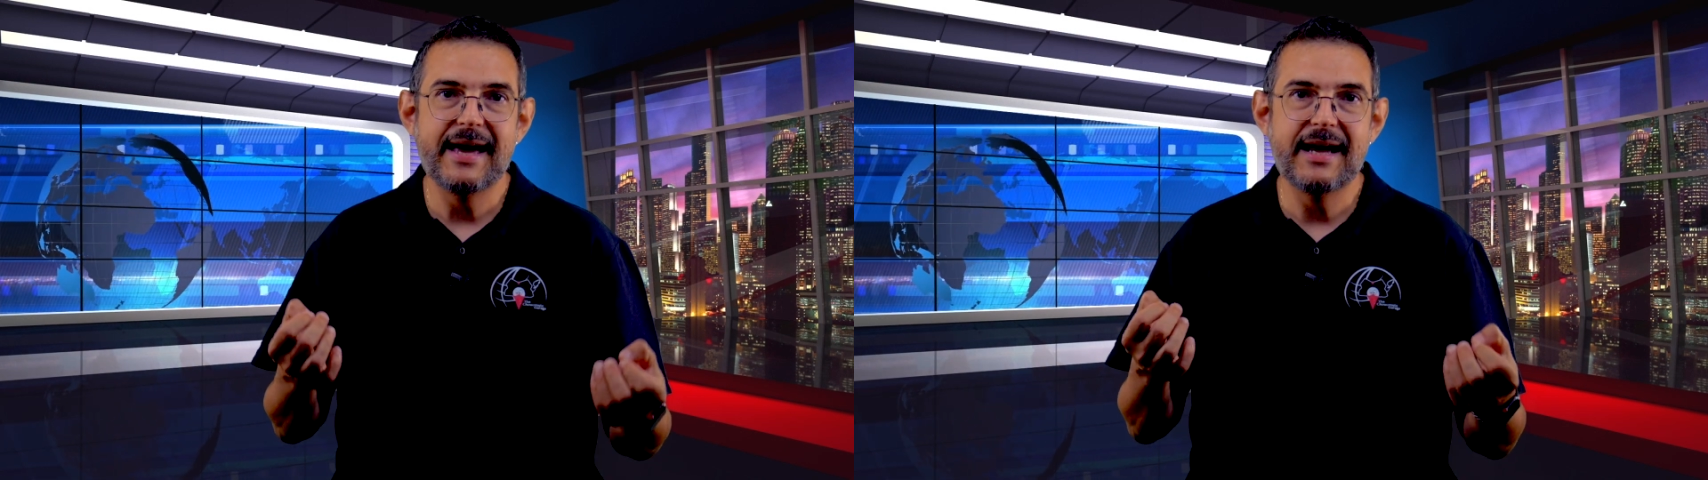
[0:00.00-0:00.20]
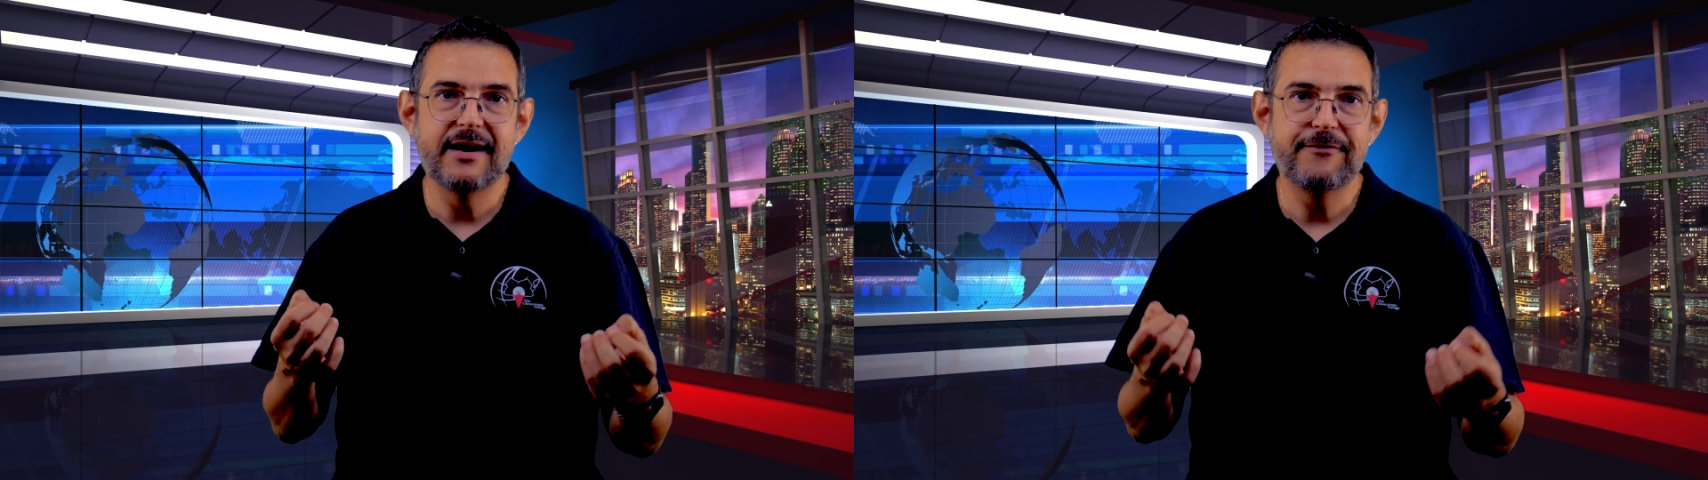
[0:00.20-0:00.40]

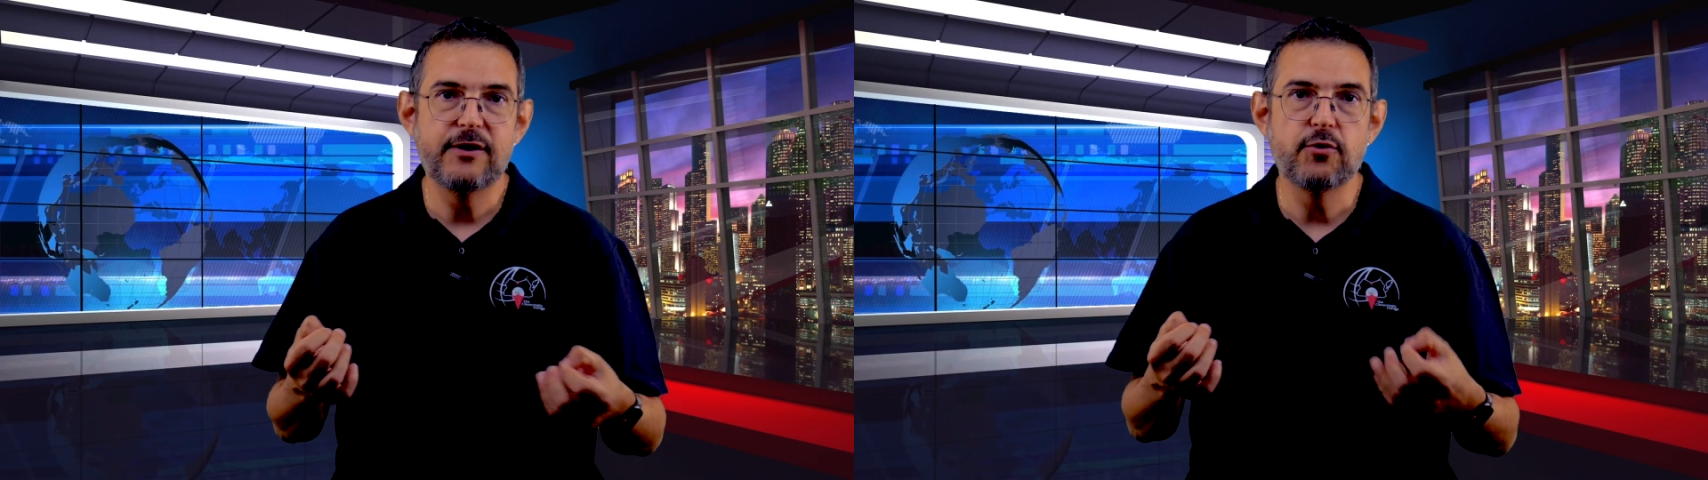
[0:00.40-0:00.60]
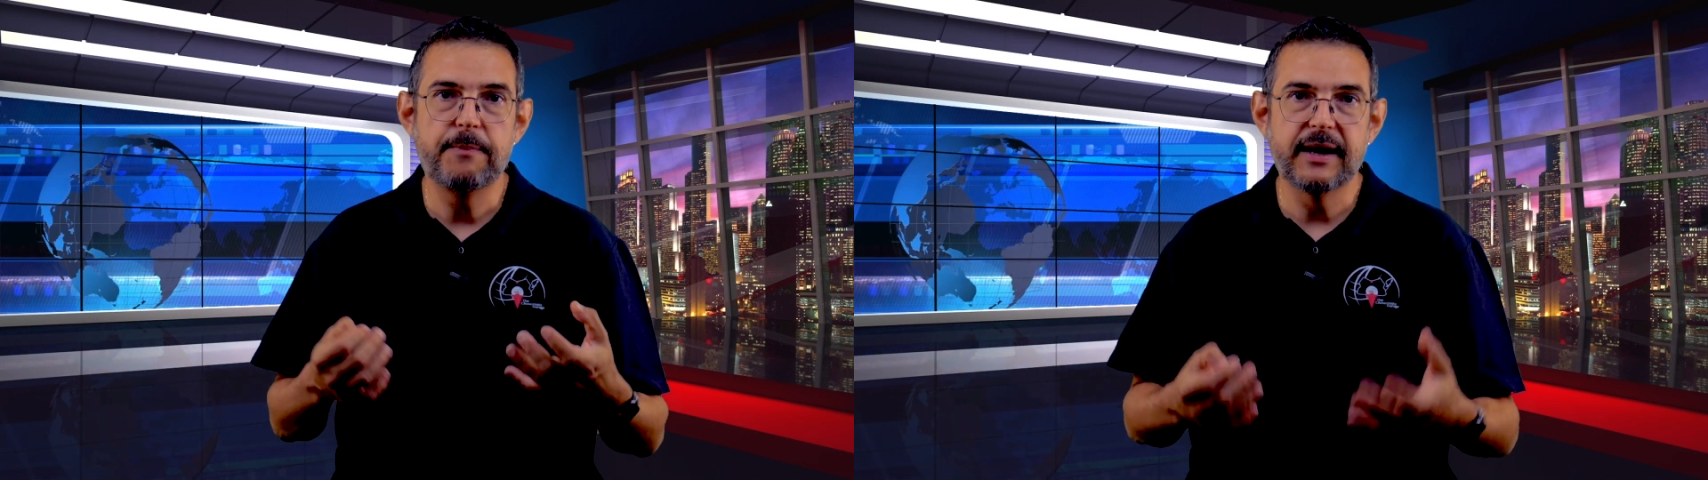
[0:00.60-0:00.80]
elle a
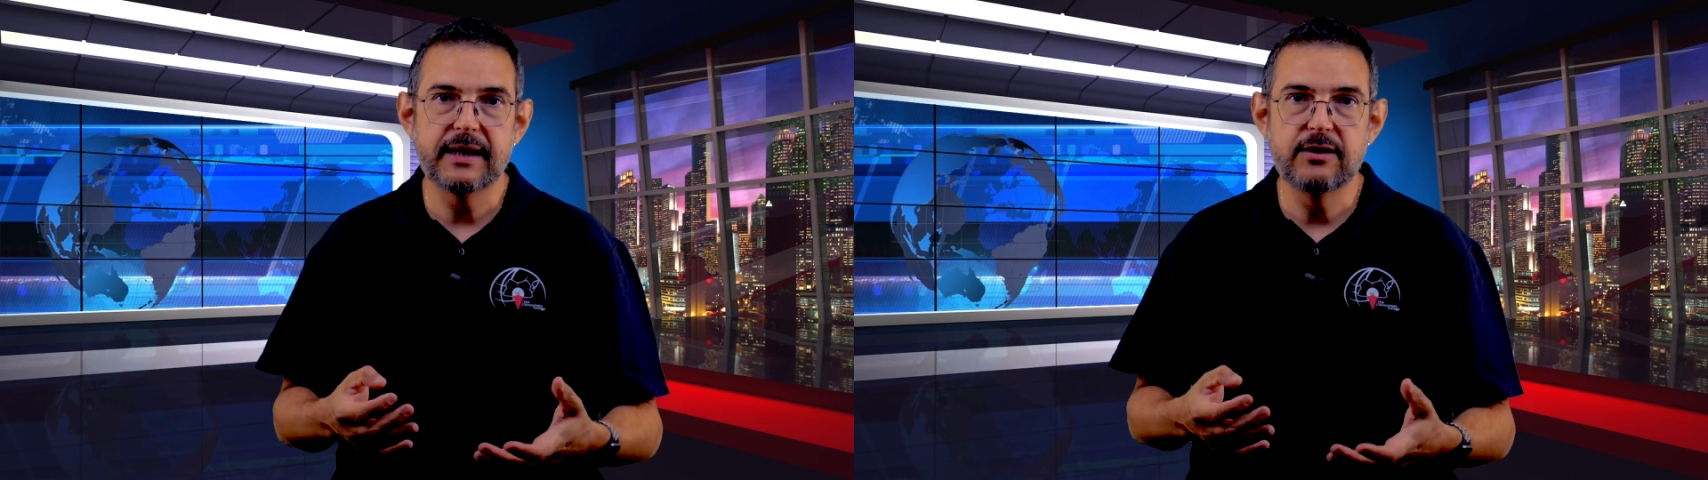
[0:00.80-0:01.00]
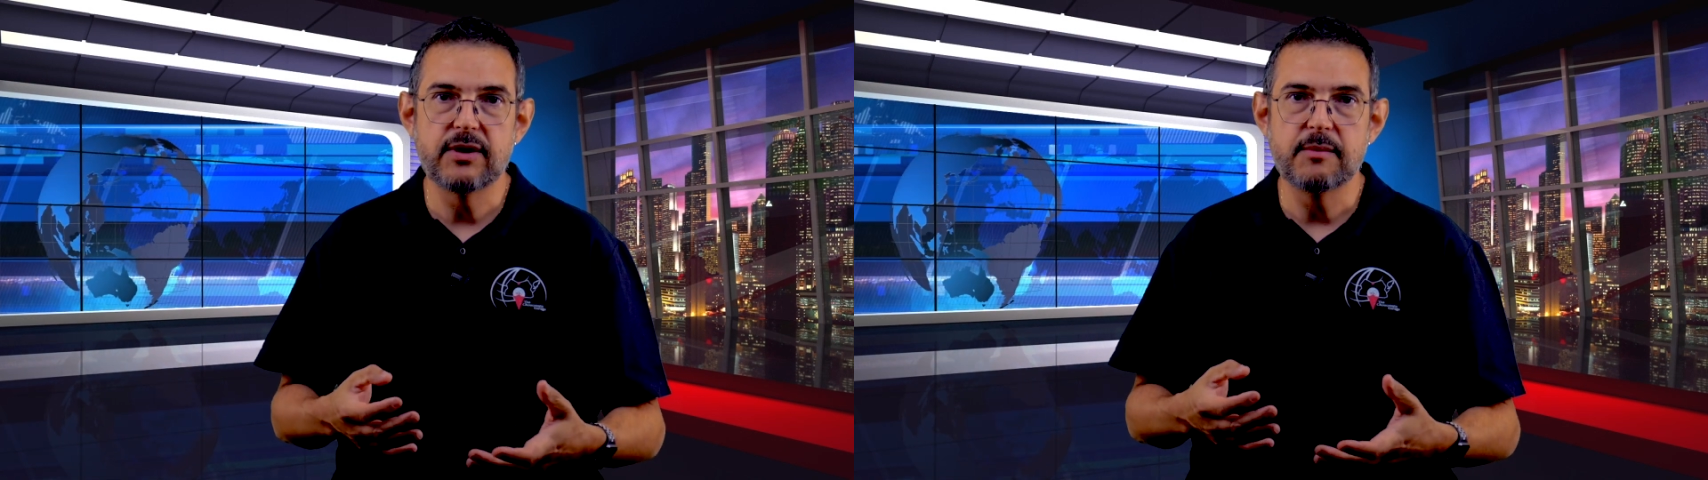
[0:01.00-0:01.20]
fait le
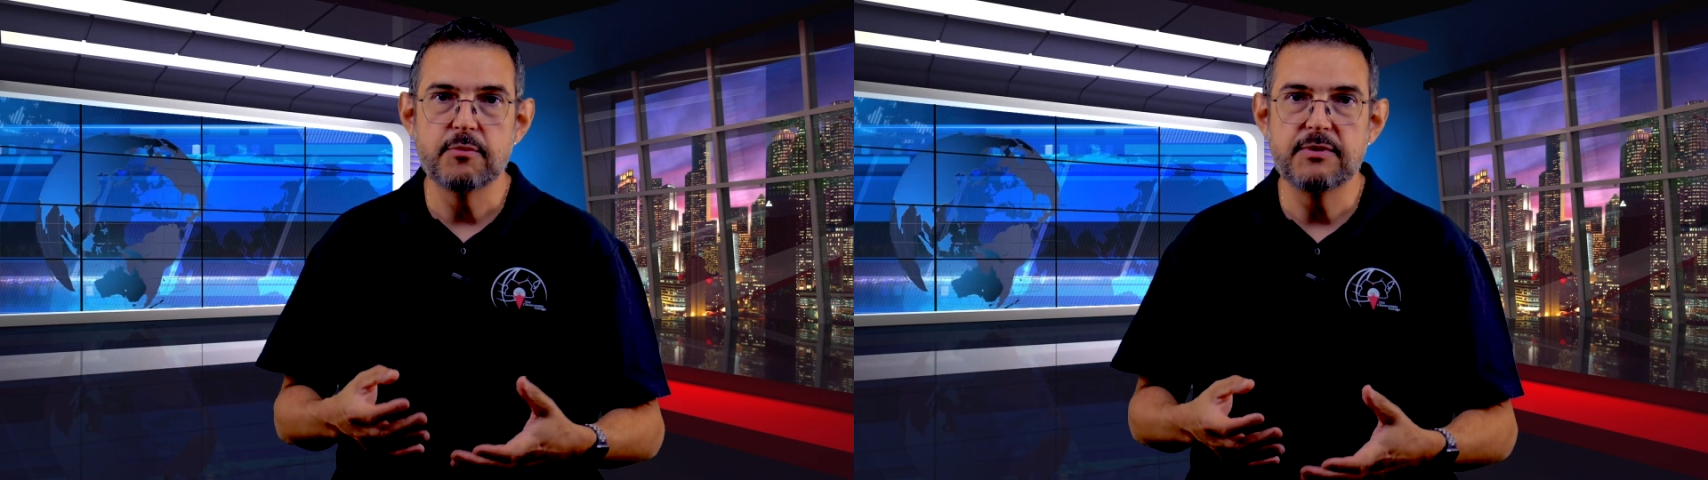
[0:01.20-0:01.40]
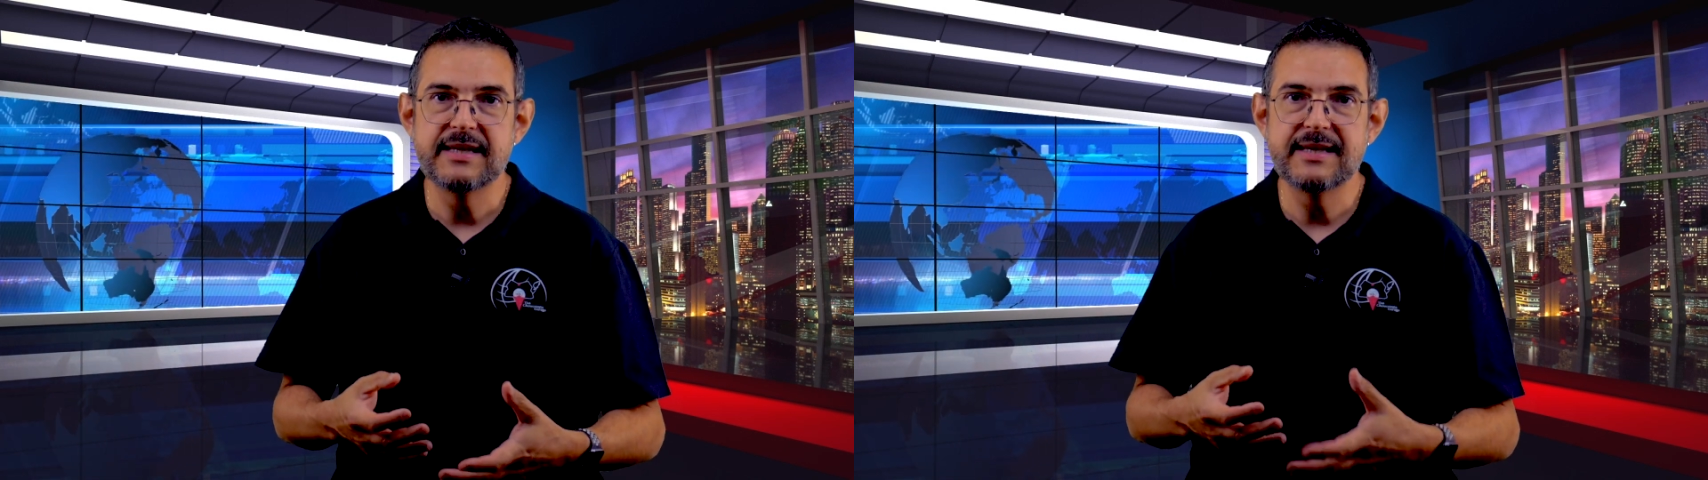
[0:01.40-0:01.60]
pari de la
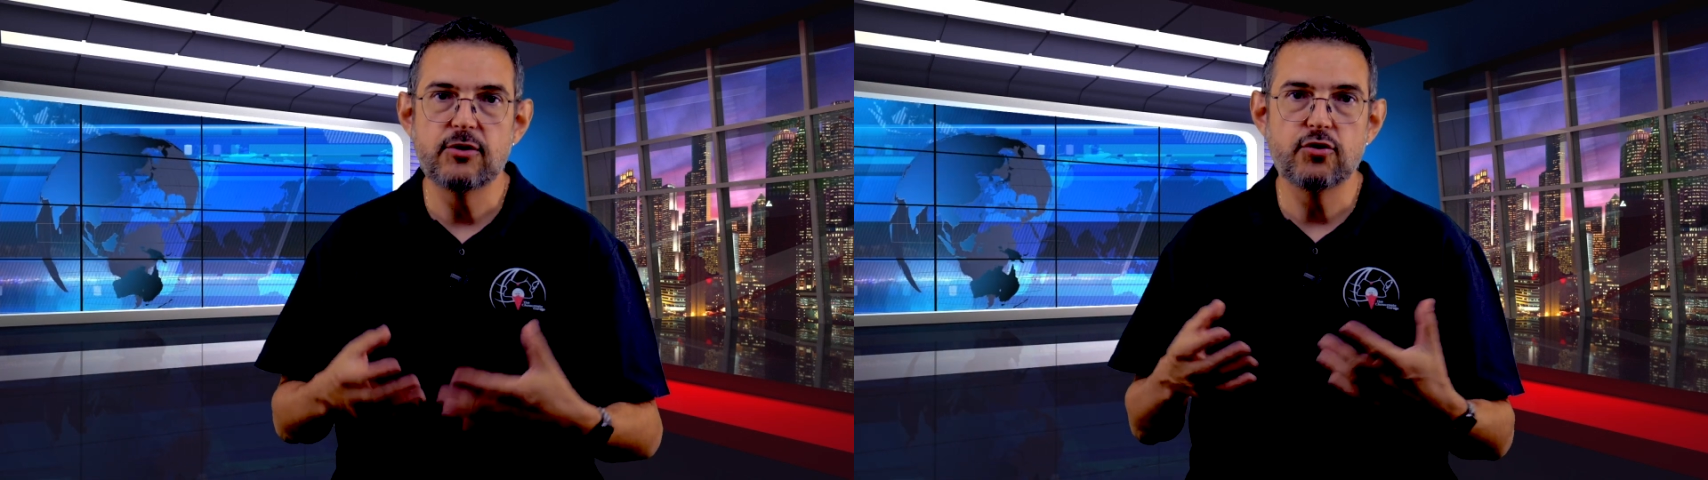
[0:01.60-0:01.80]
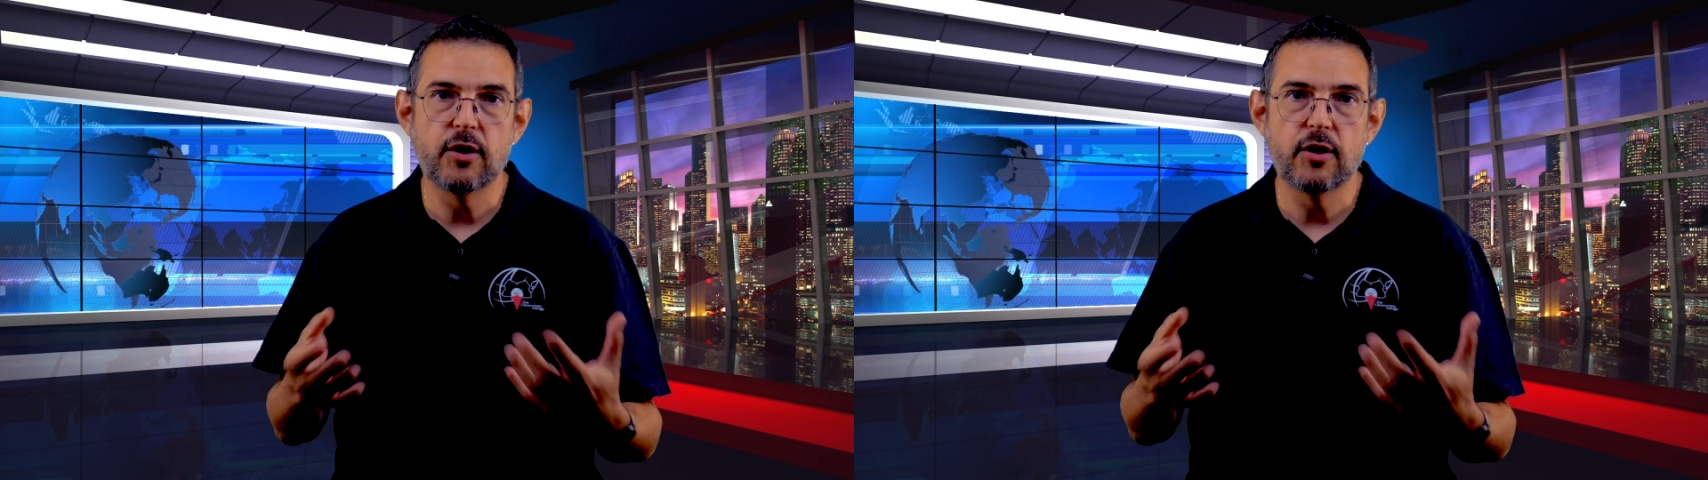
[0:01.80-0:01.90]
mobilité